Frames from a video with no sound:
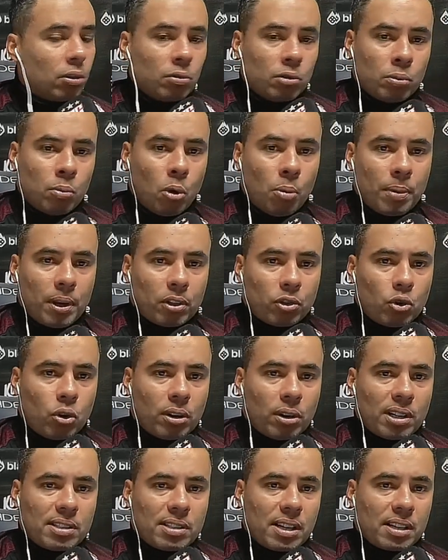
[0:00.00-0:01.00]
no momento
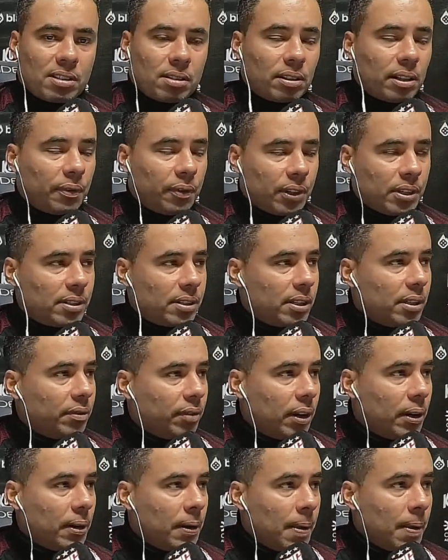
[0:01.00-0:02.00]
de organização
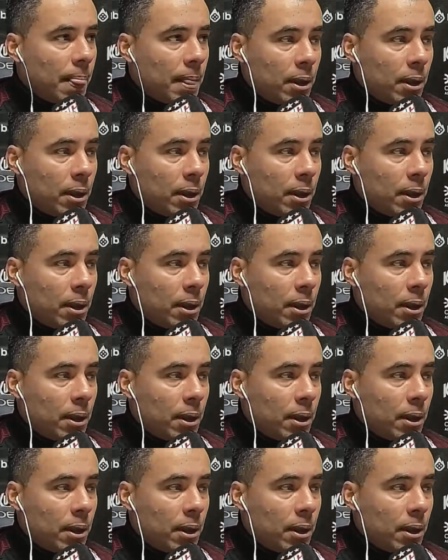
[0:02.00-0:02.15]
defensiva